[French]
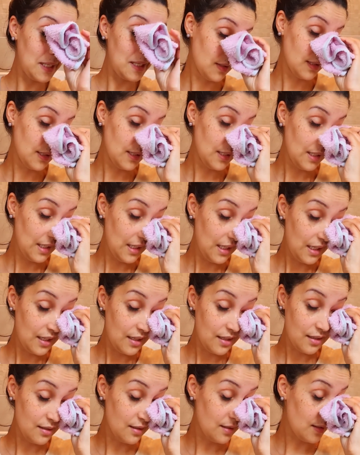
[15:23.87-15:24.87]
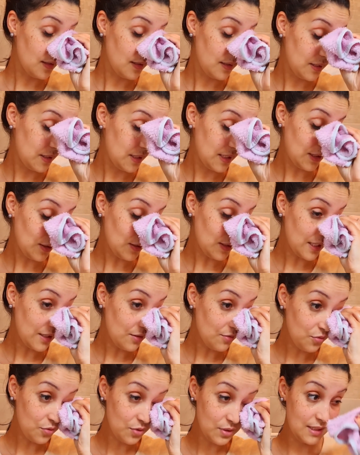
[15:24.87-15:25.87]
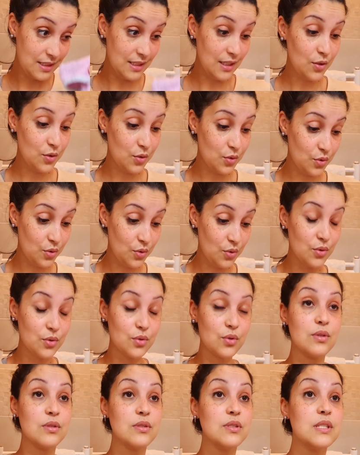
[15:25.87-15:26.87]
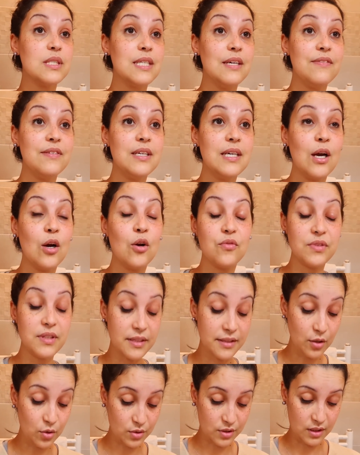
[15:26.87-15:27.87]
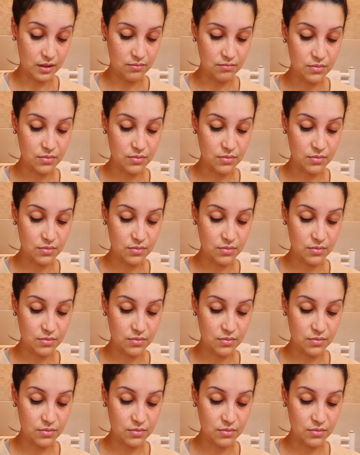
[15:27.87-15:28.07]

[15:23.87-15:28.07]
Euh, euh, j'étais en train de vous dire que j'avais envie de danser.